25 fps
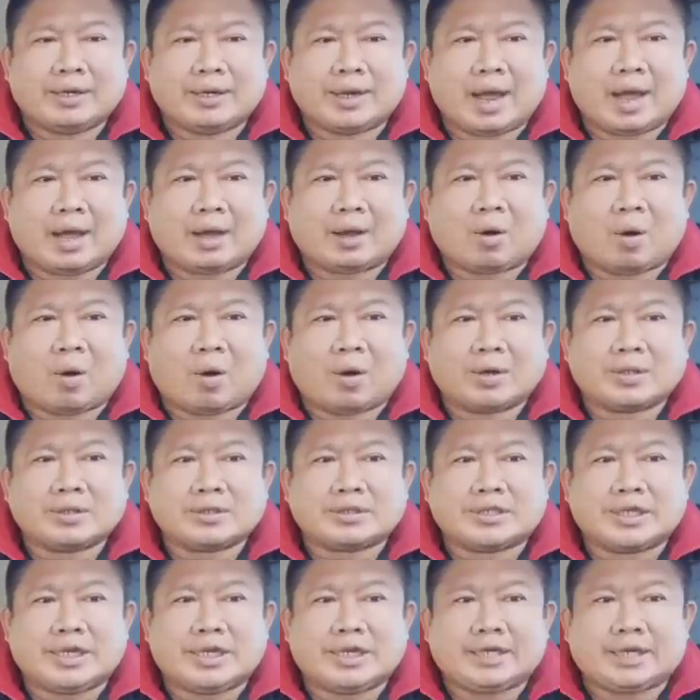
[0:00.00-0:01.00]
นคร
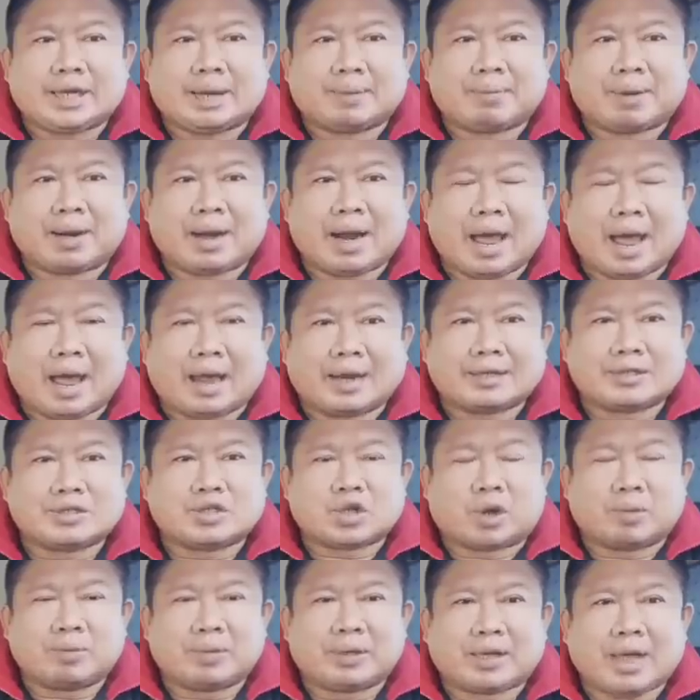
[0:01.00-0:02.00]
ศรีธรรมราช
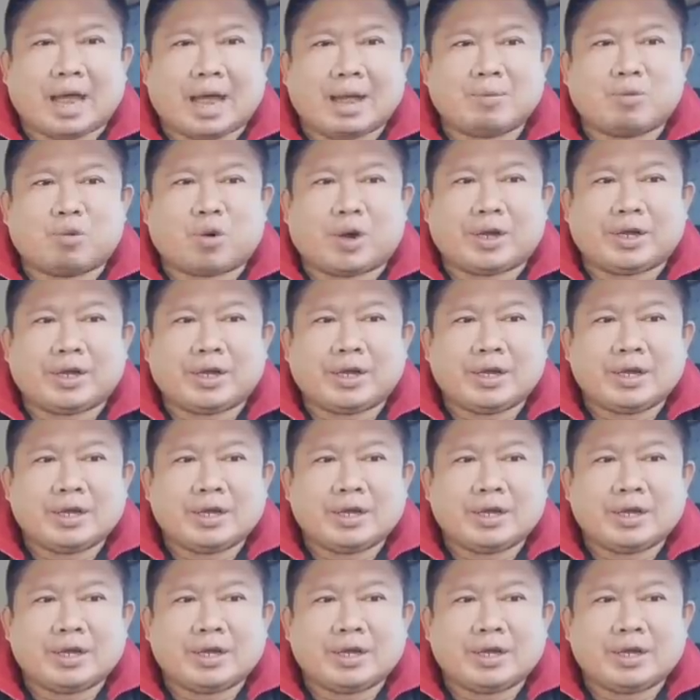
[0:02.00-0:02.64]
ซ้อมที่ค่ายมวย